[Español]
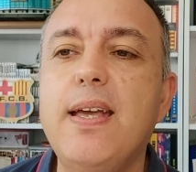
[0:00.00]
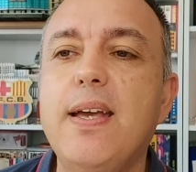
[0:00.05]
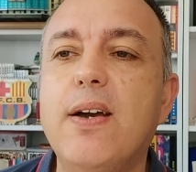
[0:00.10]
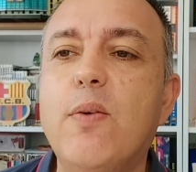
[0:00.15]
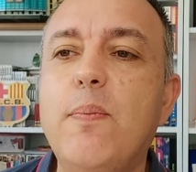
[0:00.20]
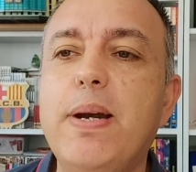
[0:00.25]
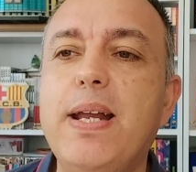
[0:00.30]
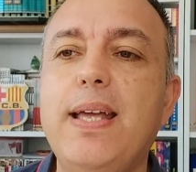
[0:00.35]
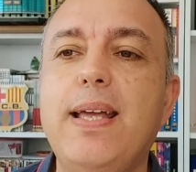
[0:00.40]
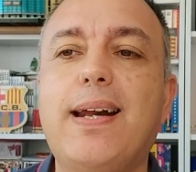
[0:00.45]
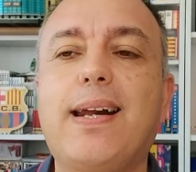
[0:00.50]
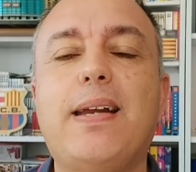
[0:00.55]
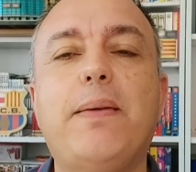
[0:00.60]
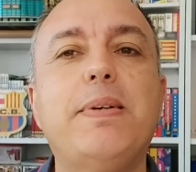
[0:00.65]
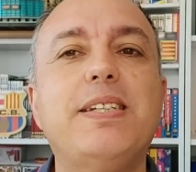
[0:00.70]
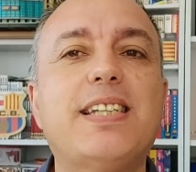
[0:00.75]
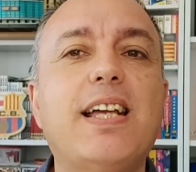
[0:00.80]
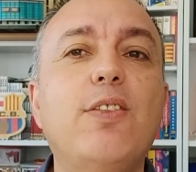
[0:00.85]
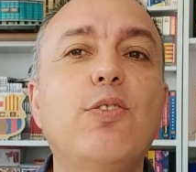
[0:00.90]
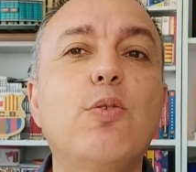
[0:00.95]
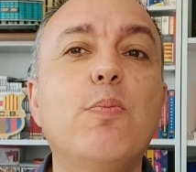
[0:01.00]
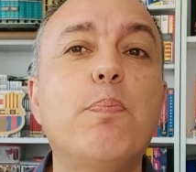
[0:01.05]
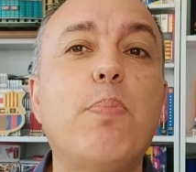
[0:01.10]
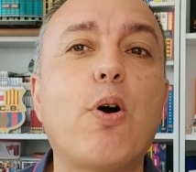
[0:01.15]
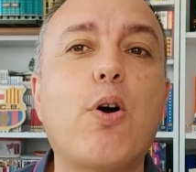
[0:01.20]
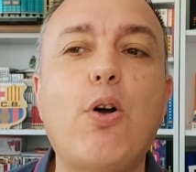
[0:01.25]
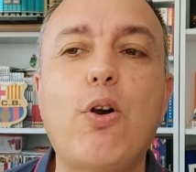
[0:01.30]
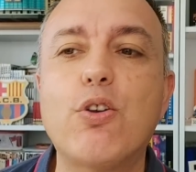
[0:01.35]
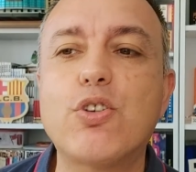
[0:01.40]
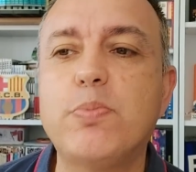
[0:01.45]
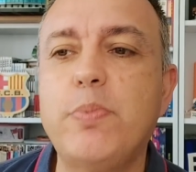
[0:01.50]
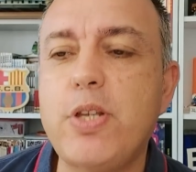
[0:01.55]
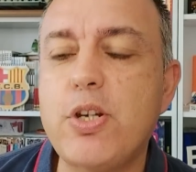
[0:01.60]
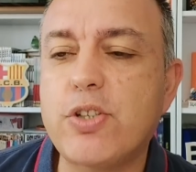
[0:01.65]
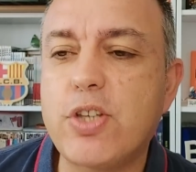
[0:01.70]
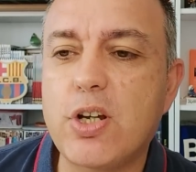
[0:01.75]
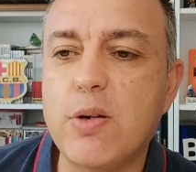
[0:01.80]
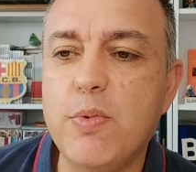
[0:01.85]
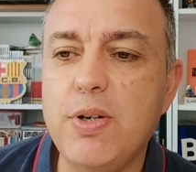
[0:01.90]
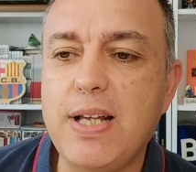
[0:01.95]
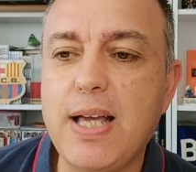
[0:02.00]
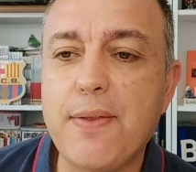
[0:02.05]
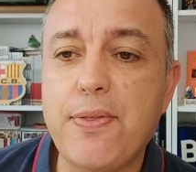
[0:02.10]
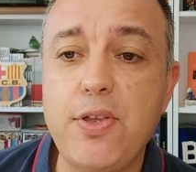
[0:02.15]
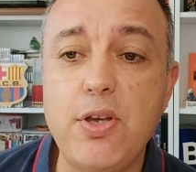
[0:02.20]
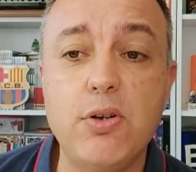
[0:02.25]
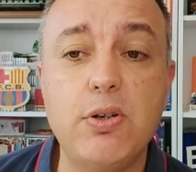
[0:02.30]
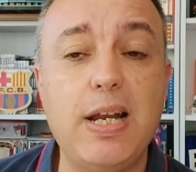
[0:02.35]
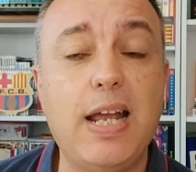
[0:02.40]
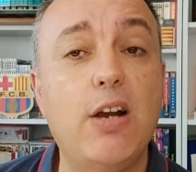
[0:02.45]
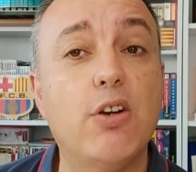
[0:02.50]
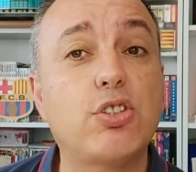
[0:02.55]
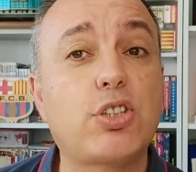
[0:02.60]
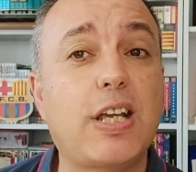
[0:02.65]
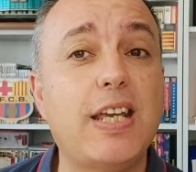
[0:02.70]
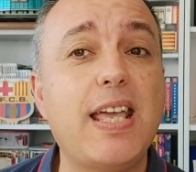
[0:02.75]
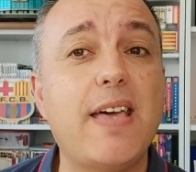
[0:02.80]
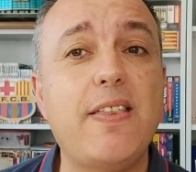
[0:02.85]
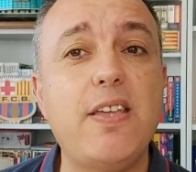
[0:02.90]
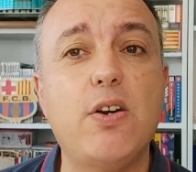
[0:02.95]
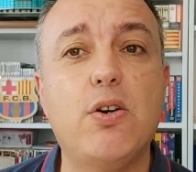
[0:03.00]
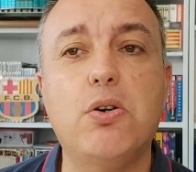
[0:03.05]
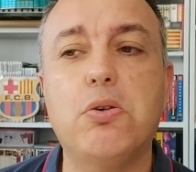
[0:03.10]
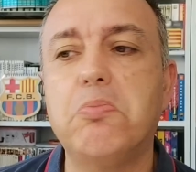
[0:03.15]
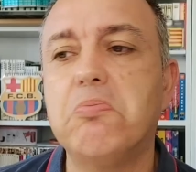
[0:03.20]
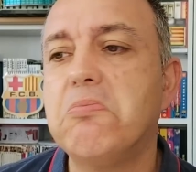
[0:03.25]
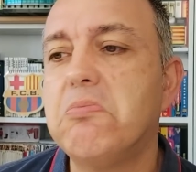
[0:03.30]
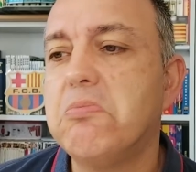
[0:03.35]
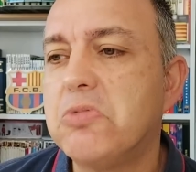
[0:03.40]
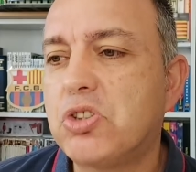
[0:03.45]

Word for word: hombre, revisando un poco los medios de comunicación, en los que ya digo,